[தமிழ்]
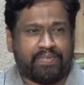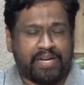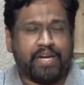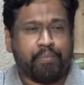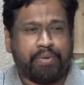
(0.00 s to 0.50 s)

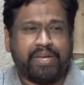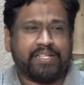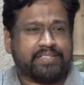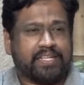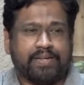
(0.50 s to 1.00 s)
ரெண்டு பெரிய
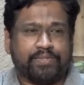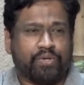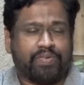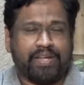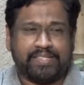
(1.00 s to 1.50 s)

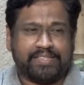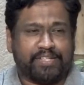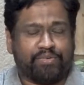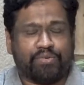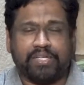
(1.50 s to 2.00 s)
ஸ்டார்ஸோட வேலை
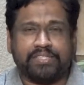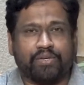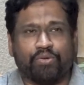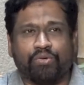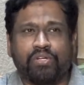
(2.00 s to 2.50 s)
செய்யணும்னு ஆசை
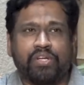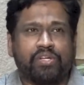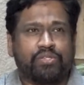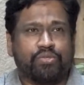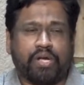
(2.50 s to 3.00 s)
இருக்கும்
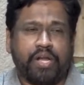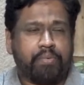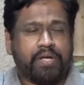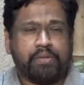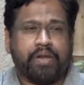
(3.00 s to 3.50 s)
ஸோ
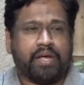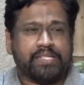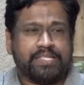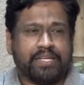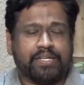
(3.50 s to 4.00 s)
கண்டிப்பாக அந்த மாதிரி
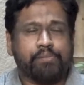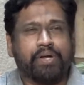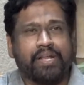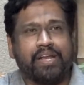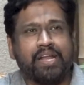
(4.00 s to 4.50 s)
ஆசை இருக்குது
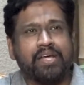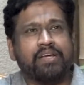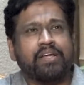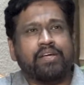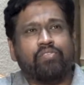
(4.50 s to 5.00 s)
பட் என்னென்னா
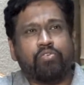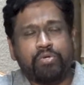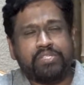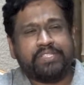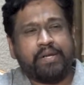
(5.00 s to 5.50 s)

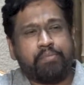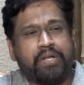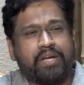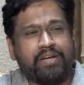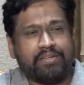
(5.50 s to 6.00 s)
ஃபுல்
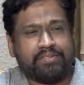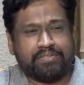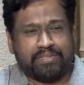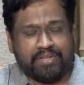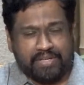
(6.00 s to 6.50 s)
ஸ்கிரிப்டாக
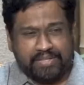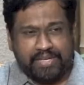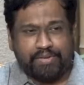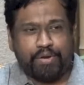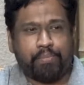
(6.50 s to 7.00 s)
அதை
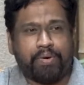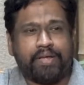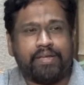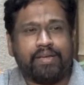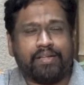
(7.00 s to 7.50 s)
டெவலப்
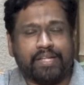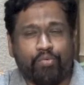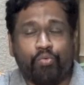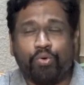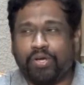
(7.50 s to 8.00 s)
ஆகி அது
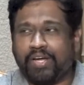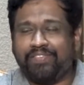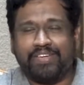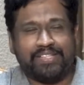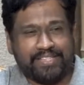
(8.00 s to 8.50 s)
அவங்களுக்கு
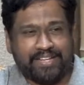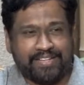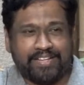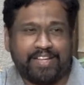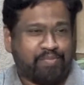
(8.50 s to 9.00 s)
கன்வின்ஸாக
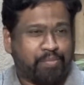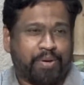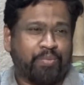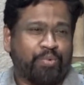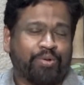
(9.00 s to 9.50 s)
இருந்தால் தான் நம்ம
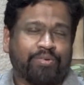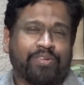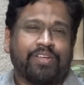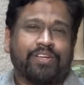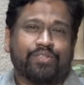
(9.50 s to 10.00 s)
பண்ண முடியும்
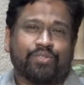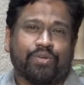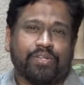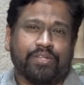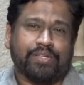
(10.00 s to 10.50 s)
ஸோ
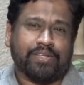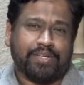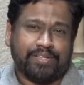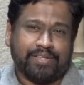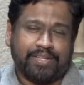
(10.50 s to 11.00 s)
அது
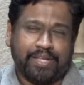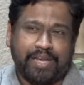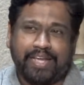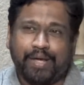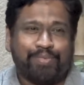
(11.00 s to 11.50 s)
அது அது
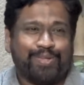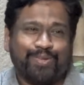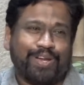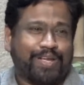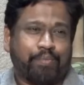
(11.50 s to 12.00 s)
என்றைக்கு அமைதோ
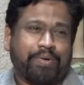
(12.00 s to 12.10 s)
அன்றைக்கி